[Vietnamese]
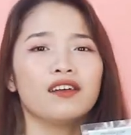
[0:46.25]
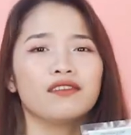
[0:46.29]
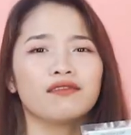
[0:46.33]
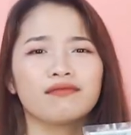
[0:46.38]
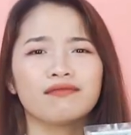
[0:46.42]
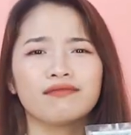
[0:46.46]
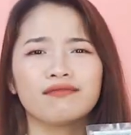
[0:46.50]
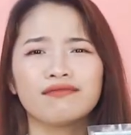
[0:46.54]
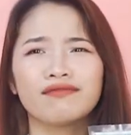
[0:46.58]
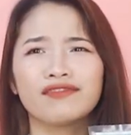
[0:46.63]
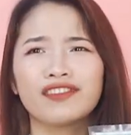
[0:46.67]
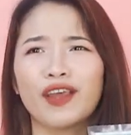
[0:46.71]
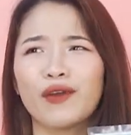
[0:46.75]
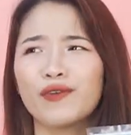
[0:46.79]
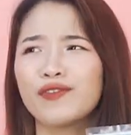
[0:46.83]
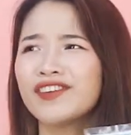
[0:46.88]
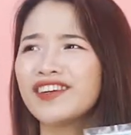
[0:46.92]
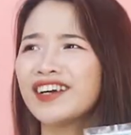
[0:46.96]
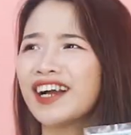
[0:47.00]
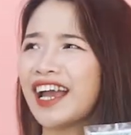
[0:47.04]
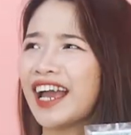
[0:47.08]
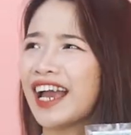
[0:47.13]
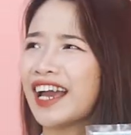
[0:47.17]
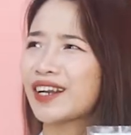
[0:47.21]
Um, nếu
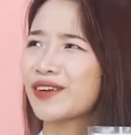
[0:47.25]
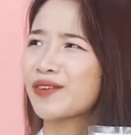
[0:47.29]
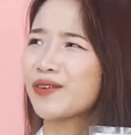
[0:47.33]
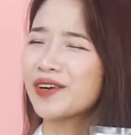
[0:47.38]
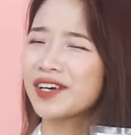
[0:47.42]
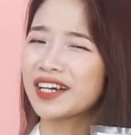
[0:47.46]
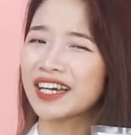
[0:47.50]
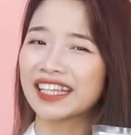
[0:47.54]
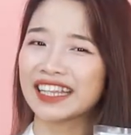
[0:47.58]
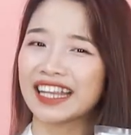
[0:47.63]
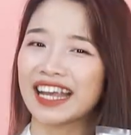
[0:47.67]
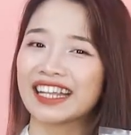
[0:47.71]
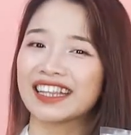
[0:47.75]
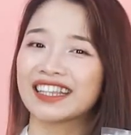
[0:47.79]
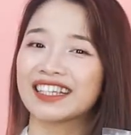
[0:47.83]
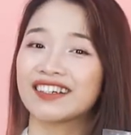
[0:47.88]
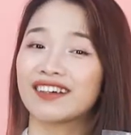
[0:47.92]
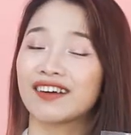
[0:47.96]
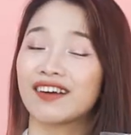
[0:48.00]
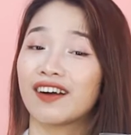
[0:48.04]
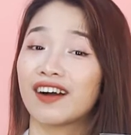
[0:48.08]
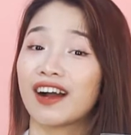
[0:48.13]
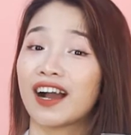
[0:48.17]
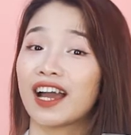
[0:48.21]
như người Hàn Quốc người ta
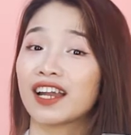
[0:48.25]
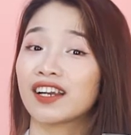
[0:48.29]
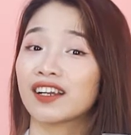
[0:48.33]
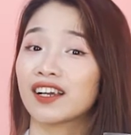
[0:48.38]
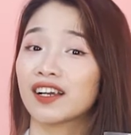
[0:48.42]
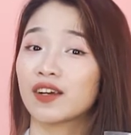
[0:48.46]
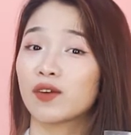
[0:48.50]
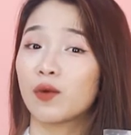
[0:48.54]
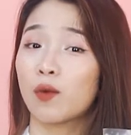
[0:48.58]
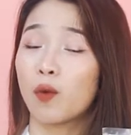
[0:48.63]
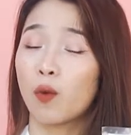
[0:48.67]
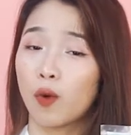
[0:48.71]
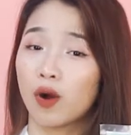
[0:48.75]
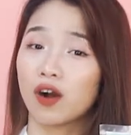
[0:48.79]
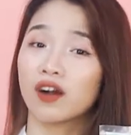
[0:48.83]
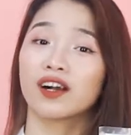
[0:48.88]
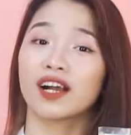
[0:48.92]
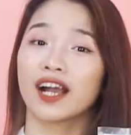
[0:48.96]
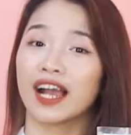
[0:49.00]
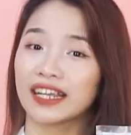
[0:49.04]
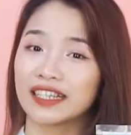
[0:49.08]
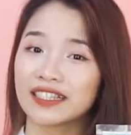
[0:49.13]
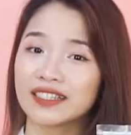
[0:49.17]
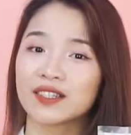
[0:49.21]
thường ăn
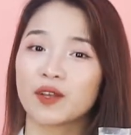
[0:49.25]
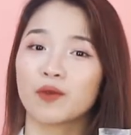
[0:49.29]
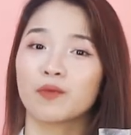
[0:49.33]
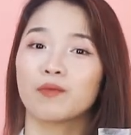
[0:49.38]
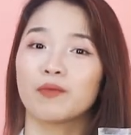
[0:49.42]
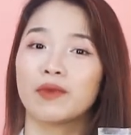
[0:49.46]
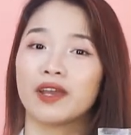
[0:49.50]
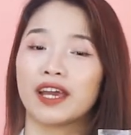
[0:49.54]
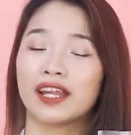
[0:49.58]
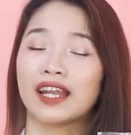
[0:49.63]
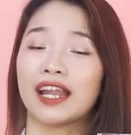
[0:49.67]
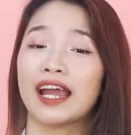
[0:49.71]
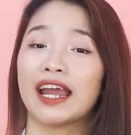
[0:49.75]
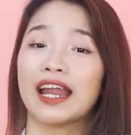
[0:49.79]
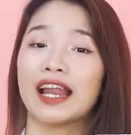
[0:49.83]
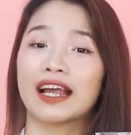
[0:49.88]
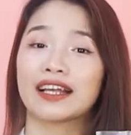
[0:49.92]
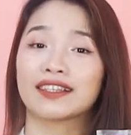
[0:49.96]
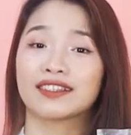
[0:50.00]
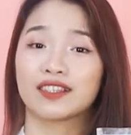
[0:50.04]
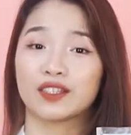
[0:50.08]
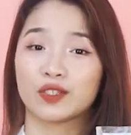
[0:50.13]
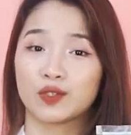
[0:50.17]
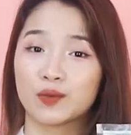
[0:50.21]
uống canh rong biển hay
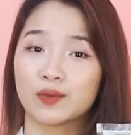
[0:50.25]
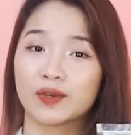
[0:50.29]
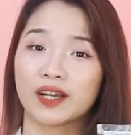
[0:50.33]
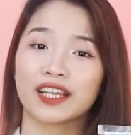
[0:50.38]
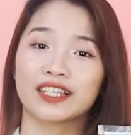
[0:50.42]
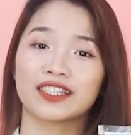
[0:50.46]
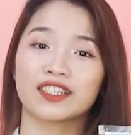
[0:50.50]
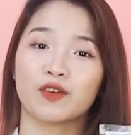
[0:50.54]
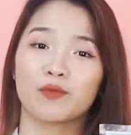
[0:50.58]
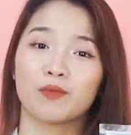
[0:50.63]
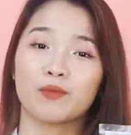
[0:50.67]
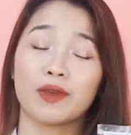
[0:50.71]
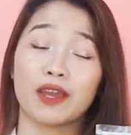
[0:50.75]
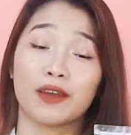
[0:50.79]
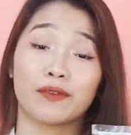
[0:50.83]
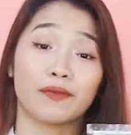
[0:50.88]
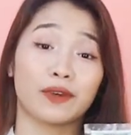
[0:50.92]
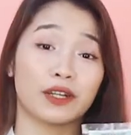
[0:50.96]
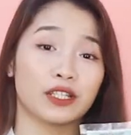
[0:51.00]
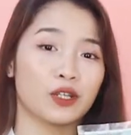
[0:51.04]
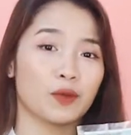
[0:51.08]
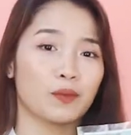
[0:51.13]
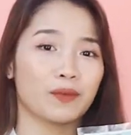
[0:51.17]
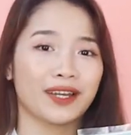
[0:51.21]
là sử dụng canh rong biển
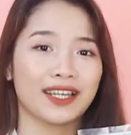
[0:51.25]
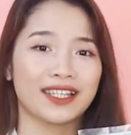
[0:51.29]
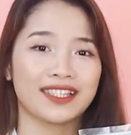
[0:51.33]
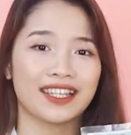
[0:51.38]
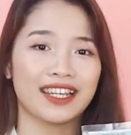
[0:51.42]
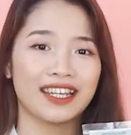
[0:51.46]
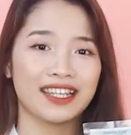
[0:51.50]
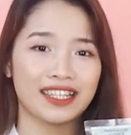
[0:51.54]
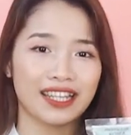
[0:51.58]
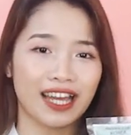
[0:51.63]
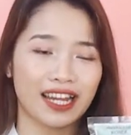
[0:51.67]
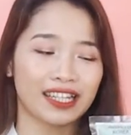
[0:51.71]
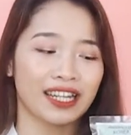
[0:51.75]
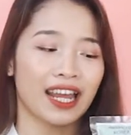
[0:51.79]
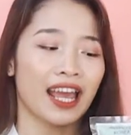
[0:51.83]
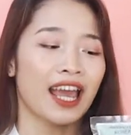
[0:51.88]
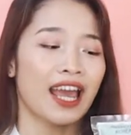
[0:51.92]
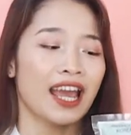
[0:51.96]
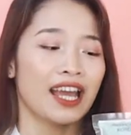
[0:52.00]
vào trong ngày sinh nhật